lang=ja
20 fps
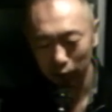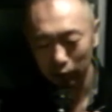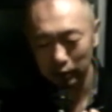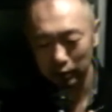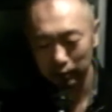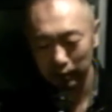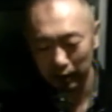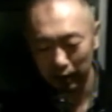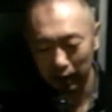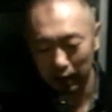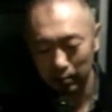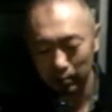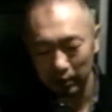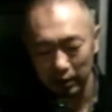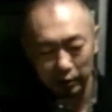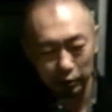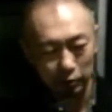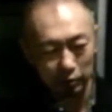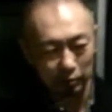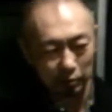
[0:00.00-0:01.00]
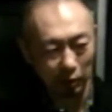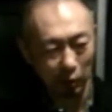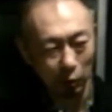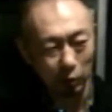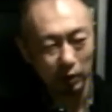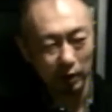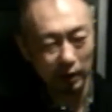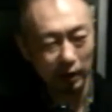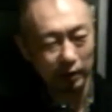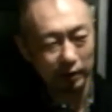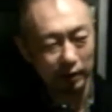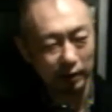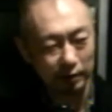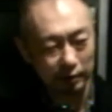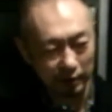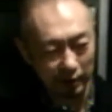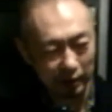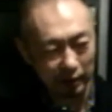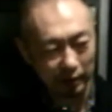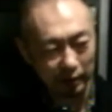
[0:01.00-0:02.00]
時はあんまいい曲とは思ってなかったんですね。
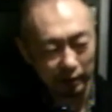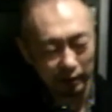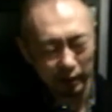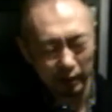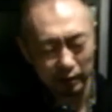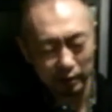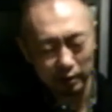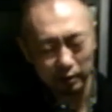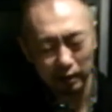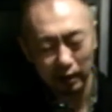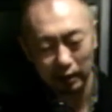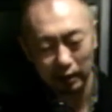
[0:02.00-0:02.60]
だから2担